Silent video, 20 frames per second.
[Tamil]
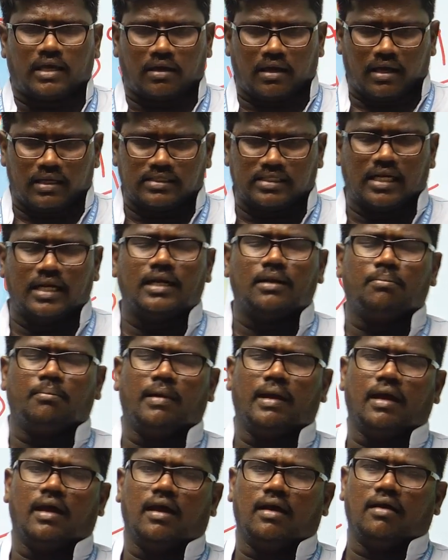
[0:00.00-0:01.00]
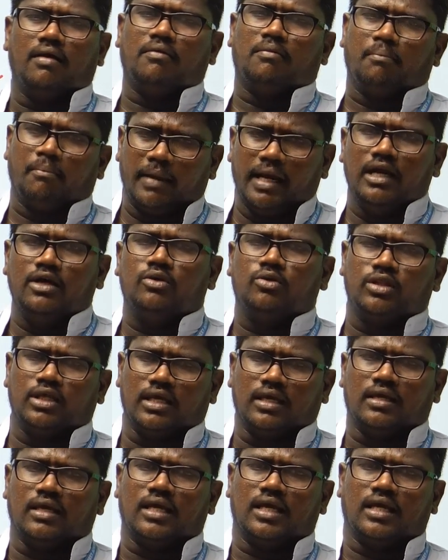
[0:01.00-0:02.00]
சென்ட் மெயில் டு தி
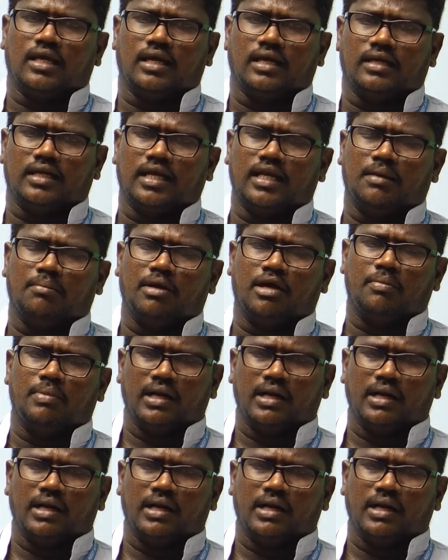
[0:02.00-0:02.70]
டிஎன்எம்ஆர்பி